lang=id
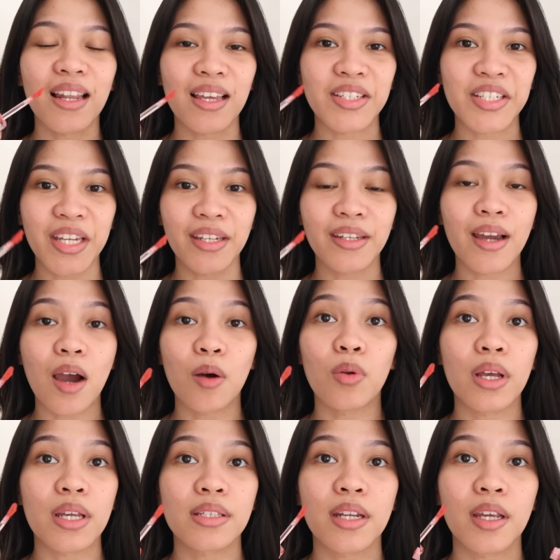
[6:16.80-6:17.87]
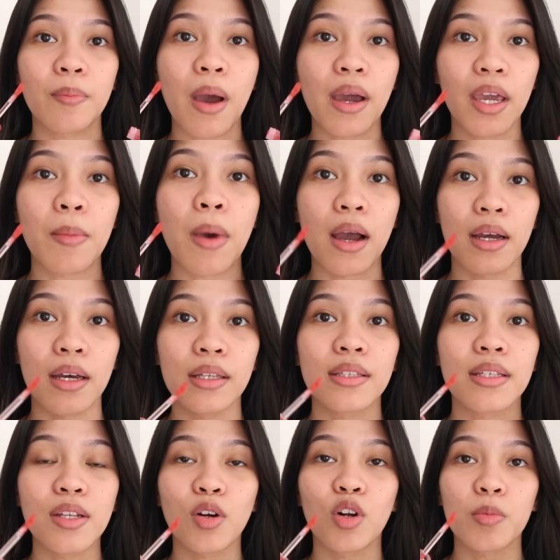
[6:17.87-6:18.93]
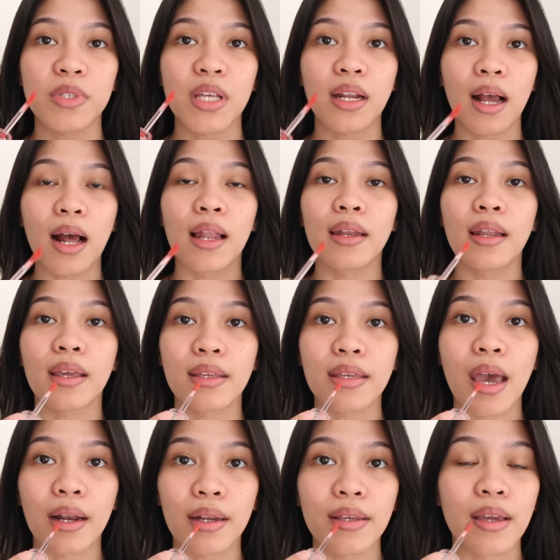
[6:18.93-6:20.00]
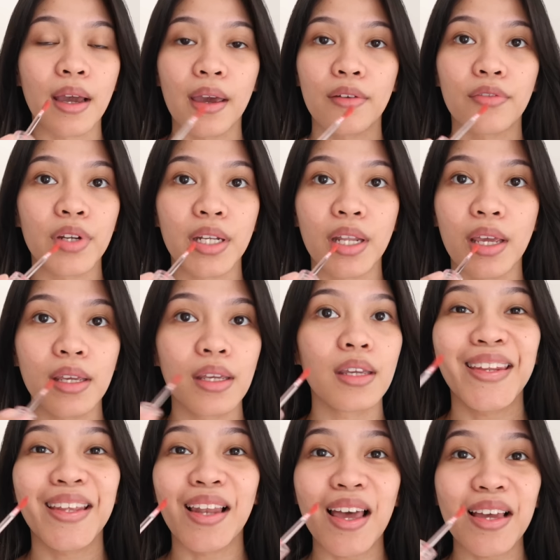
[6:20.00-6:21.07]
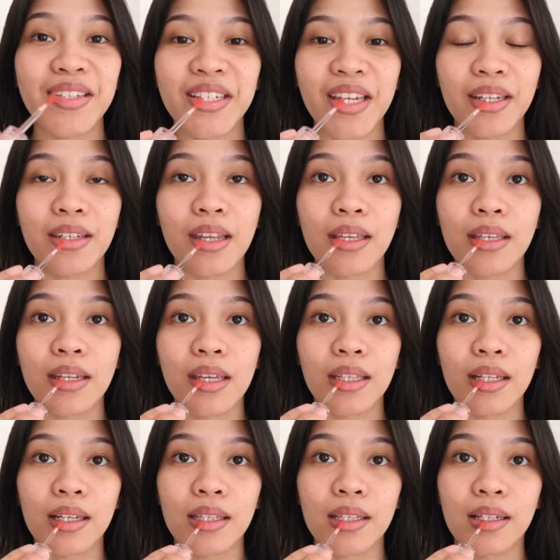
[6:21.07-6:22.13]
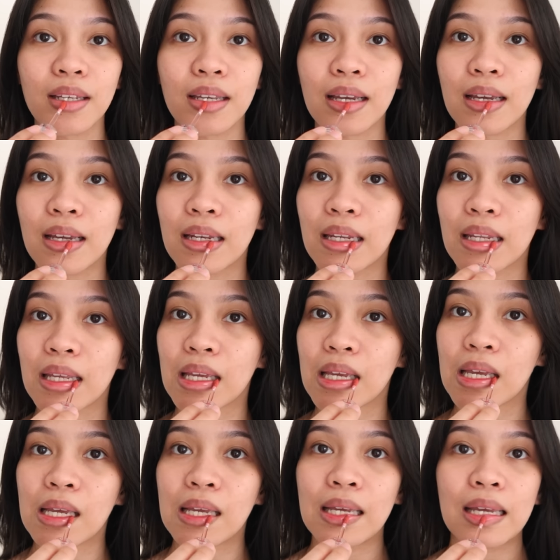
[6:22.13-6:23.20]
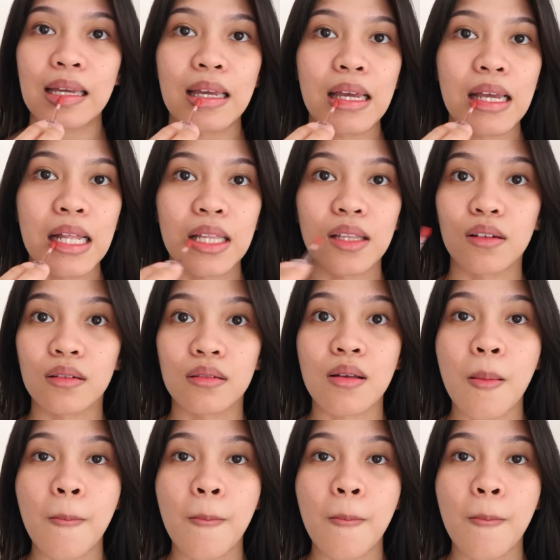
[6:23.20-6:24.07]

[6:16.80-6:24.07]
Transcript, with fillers: adalah shade yang aku lagi sering pakai banget. Jadi kalau misalnya kalian lagi nyari yang everyday, inilah shade-nya. Jadi kita lihat dulu ya. Nih. Tuh.